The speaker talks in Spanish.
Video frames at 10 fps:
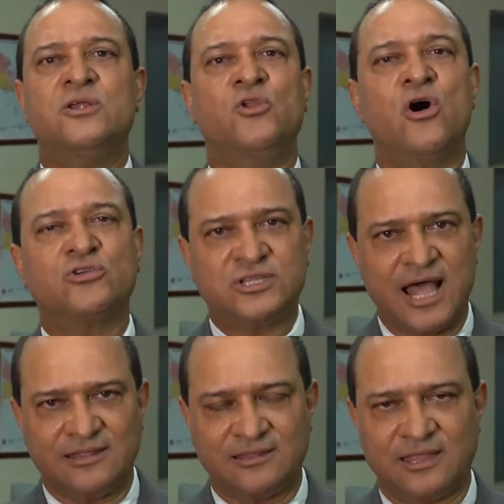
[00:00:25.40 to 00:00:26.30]
No
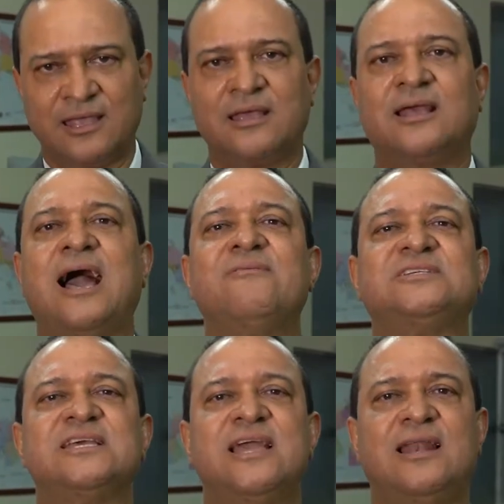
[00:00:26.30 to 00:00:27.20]
obstante,
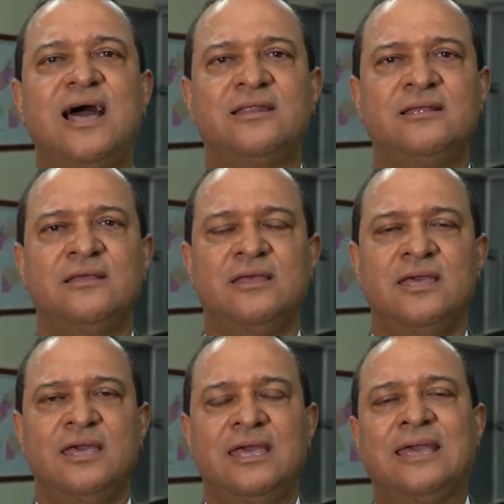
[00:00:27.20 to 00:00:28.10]
cabe señalar
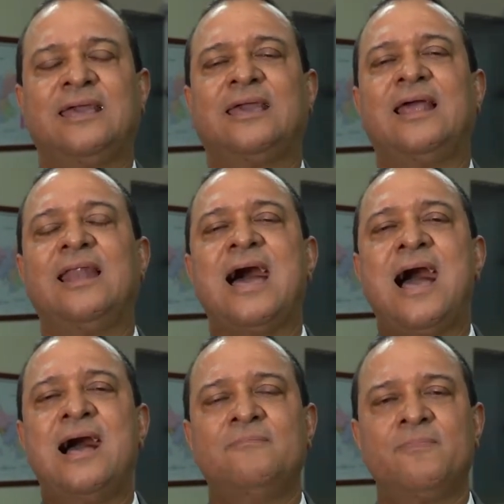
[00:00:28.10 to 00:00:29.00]
que
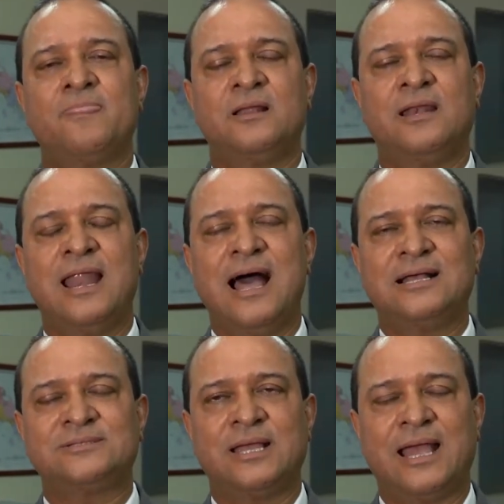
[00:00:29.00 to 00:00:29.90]
la,
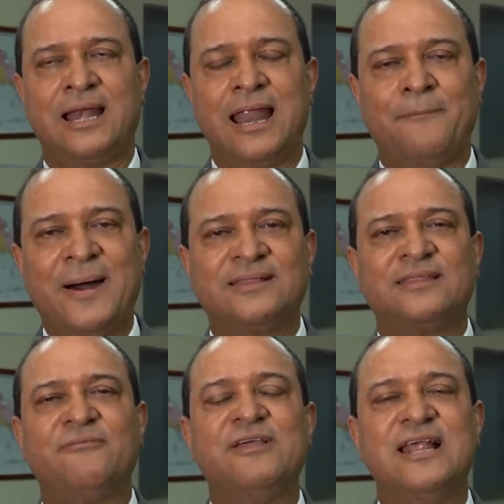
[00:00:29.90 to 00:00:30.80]
las la
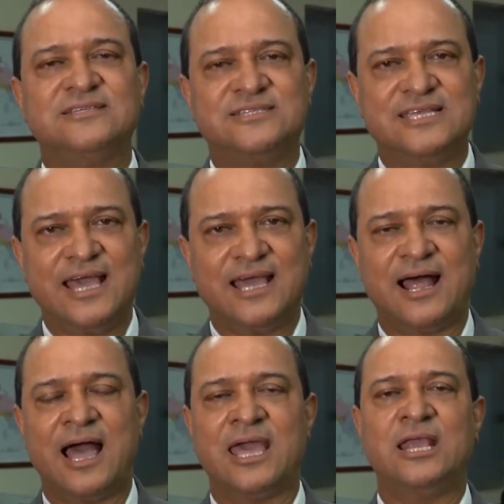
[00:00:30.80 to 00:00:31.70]
parte
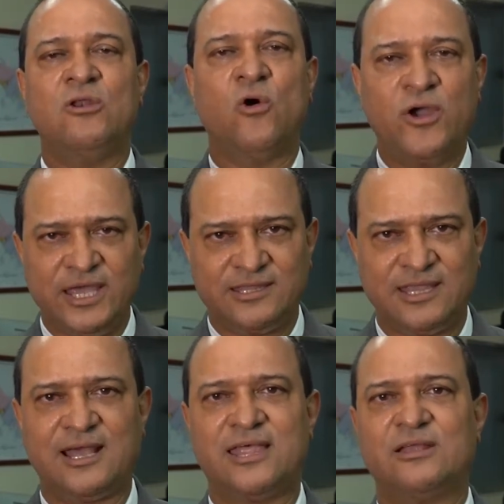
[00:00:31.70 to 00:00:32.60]
financiera y
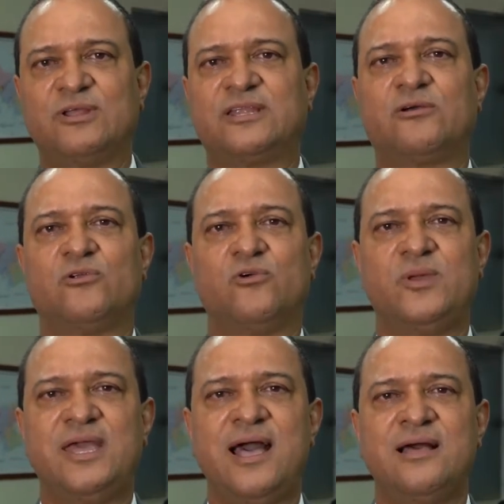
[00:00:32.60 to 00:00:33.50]
logística de nuestra
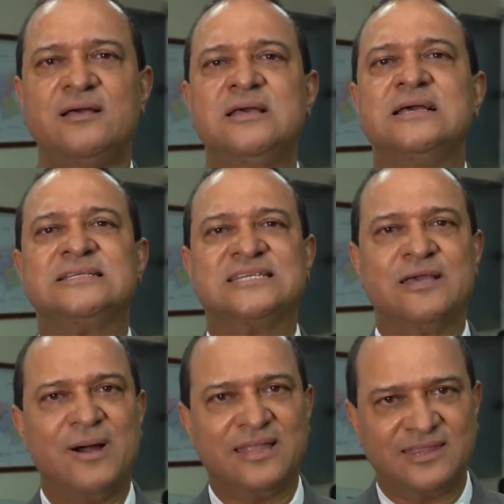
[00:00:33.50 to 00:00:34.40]
economía
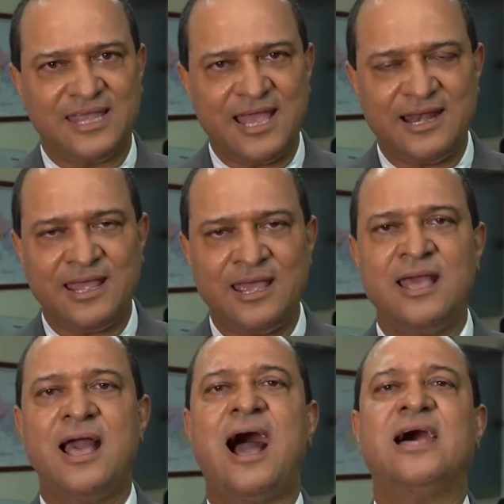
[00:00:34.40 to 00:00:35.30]
se mantiene
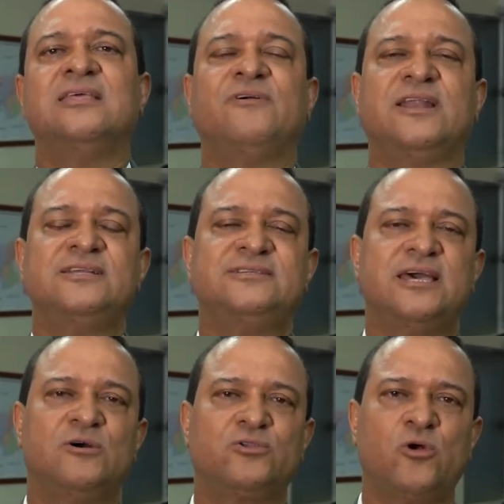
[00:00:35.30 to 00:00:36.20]
a
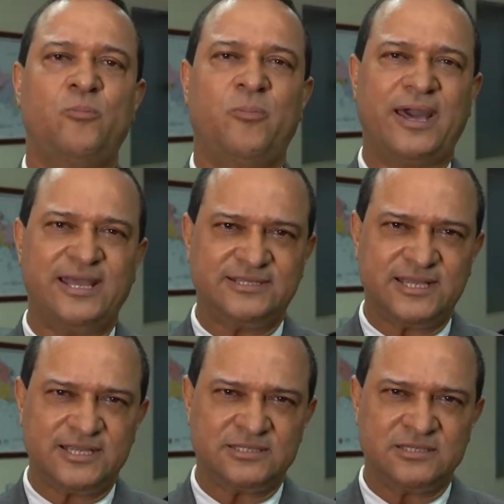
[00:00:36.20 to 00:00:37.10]
diferencia de otros
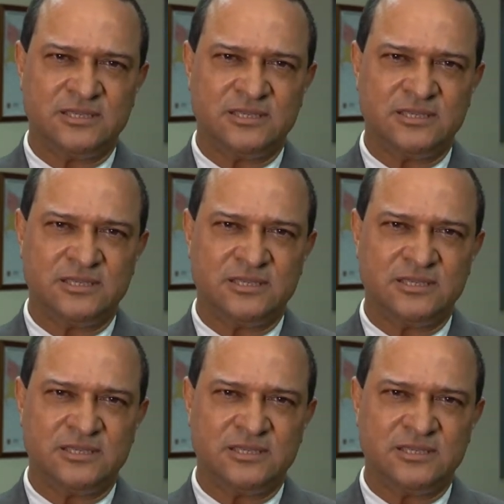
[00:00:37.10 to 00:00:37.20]
países.